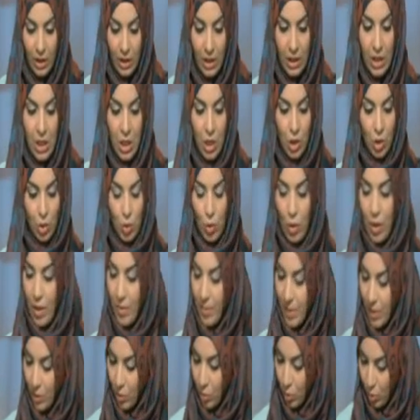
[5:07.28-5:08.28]
لك شنو
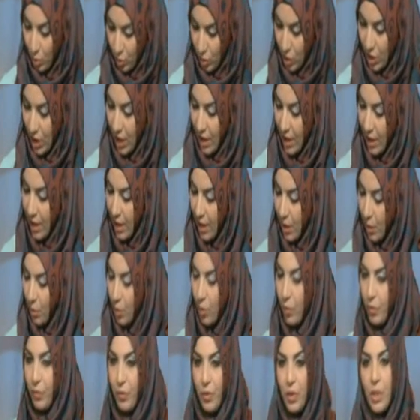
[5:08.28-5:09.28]
عملتوا ان شاء الله
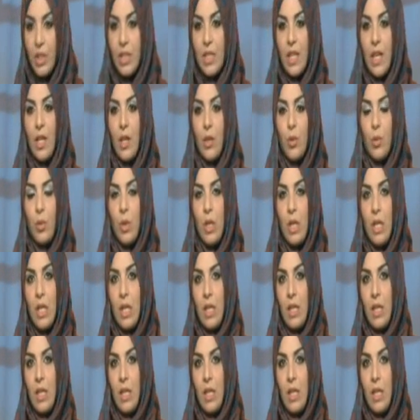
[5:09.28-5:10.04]
او فرصه انه